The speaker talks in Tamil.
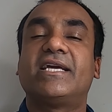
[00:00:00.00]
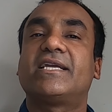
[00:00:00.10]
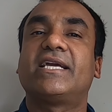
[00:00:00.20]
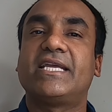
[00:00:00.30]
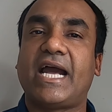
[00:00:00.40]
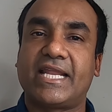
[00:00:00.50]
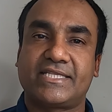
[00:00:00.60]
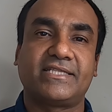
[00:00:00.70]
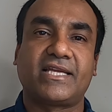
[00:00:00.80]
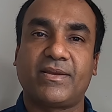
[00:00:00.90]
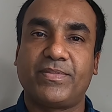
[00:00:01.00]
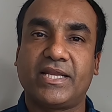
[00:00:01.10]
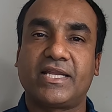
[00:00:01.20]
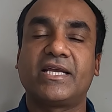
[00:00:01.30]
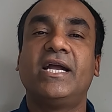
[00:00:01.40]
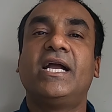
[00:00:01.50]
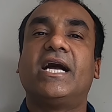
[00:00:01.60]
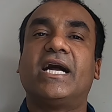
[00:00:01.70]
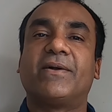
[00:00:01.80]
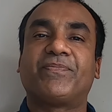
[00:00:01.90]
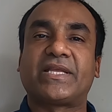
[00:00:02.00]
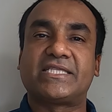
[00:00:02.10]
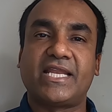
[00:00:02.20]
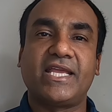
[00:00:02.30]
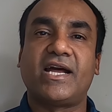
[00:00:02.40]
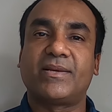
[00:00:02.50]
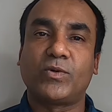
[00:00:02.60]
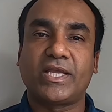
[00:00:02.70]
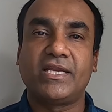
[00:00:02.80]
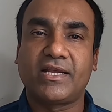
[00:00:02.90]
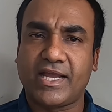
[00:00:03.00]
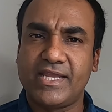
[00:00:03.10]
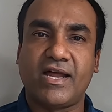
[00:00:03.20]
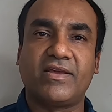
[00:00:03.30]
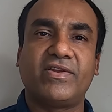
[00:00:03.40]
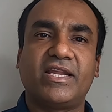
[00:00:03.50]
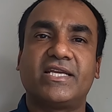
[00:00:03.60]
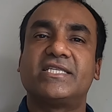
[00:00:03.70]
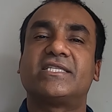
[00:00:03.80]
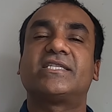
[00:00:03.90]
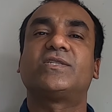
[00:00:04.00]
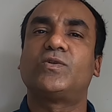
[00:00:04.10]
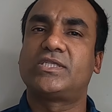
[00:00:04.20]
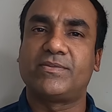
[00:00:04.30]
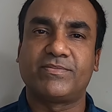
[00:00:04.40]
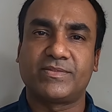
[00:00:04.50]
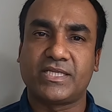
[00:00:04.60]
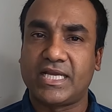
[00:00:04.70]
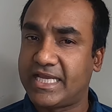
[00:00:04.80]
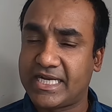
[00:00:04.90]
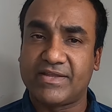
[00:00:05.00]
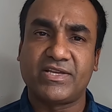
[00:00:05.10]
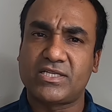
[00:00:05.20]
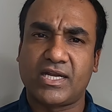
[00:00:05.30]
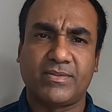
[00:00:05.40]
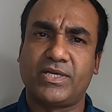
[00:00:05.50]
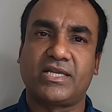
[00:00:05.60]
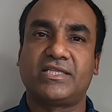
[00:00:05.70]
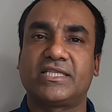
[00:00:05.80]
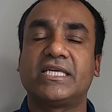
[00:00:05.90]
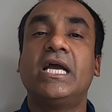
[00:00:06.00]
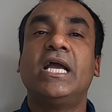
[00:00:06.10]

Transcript: இலங்கை அரச தரப்பினர் சரியான முறையில் கையாளவில்லை என்று குற்றம் ஏற்கனவே சாட்டப்பட்டிருந்தது